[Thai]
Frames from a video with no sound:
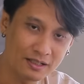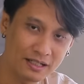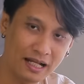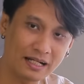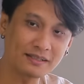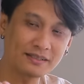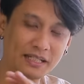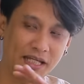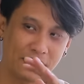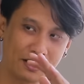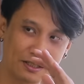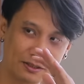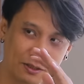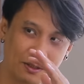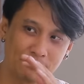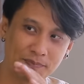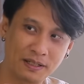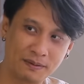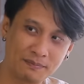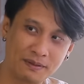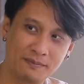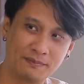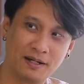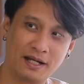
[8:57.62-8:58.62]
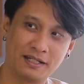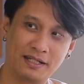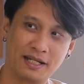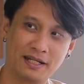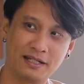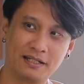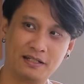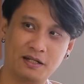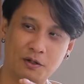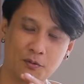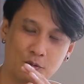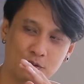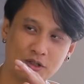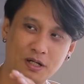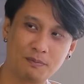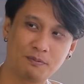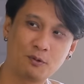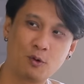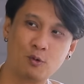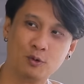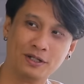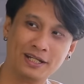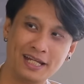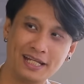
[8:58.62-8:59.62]
นักเตะก็ต้องเป็นประมาณนี้แล้วคุณก็
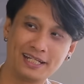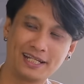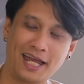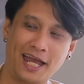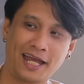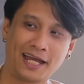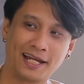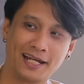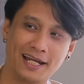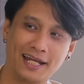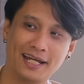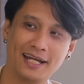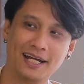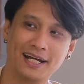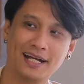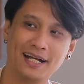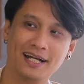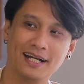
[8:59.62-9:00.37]
ขุนให้เก่งเลย